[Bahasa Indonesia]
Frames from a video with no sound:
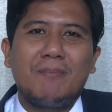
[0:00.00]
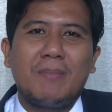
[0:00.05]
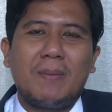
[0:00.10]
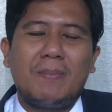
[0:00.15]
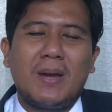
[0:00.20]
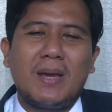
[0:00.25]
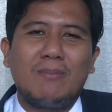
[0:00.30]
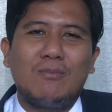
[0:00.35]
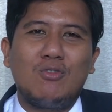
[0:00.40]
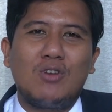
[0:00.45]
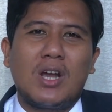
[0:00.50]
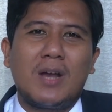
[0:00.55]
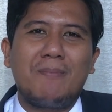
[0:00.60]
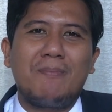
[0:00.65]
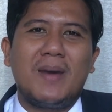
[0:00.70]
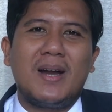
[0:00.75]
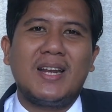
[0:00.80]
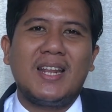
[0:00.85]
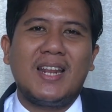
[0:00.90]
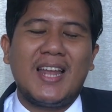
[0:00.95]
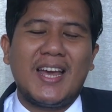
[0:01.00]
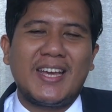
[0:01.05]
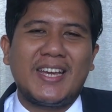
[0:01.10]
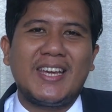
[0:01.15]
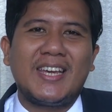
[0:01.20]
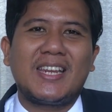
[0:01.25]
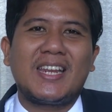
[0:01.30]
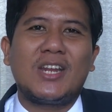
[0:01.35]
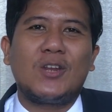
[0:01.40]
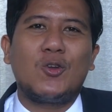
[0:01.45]
Bapak Ibu kembali
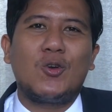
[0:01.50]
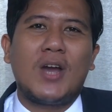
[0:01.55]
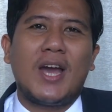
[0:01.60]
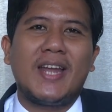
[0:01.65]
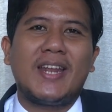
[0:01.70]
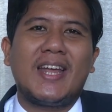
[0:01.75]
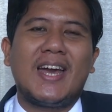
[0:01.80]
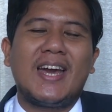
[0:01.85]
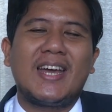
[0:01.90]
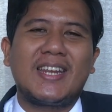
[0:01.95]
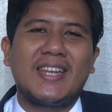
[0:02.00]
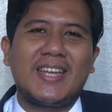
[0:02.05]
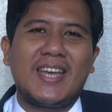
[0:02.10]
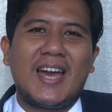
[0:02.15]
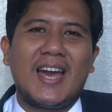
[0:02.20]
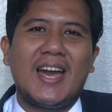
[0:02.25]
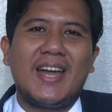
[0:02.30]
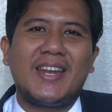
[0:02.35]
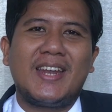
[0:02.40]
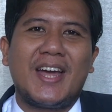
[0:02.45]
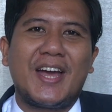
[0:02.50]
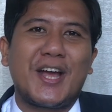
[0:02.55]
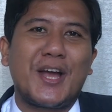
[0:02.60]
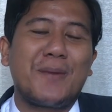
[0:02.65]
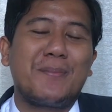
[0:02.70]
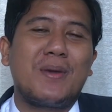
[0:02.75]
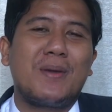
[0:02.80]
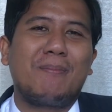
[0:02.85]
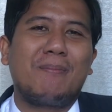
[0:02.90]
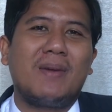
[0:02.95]
lagi renungan harian
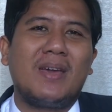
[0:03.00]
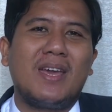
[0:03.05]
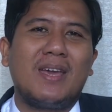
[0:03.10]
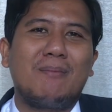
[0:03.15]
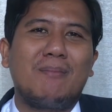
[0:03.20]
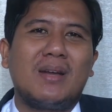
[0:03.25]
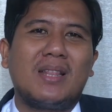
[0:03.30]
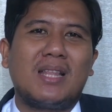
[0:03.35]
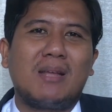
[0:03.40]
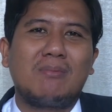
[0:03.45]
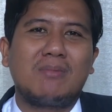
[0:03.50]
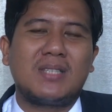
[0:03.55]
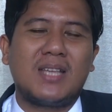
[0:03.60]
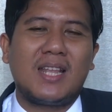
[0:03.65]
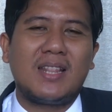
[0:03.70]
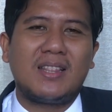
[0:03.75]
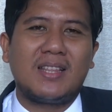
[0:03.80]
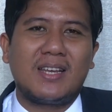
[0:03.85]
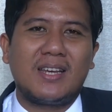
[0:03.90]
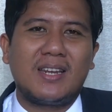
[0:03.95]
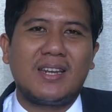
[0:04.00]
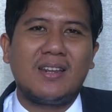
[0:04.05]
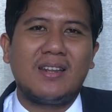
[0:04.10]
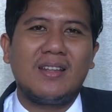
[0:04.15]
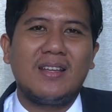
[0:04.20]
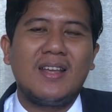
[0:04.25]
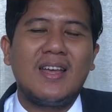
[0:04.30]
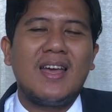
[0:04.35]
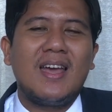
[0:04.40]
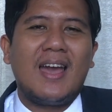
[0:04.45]
HKBP Batam Center
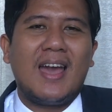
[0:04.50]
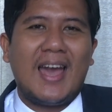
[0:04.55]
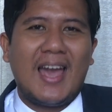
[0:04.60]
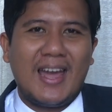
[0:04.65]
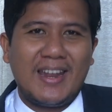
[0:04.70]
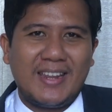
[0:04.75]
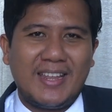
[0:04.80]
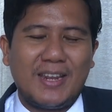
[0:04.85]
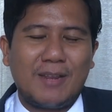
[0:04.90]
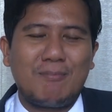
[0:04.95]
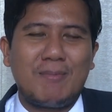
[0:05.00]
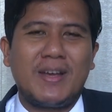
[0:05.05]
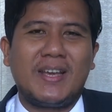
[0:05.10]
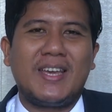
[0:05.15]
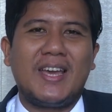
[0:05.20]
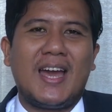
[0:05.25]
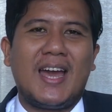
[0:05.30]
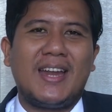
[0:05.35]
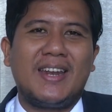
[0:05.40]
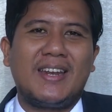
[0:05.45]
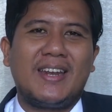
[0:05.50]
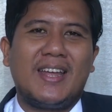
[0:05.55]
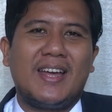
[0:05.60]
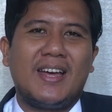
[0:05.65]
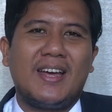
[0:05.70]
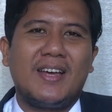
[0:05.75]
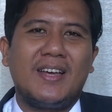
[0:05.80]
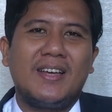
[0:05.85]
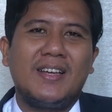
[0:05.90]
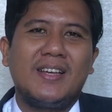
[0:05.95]
hadir bagi
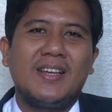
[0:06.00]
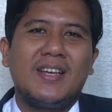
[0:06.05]
Anda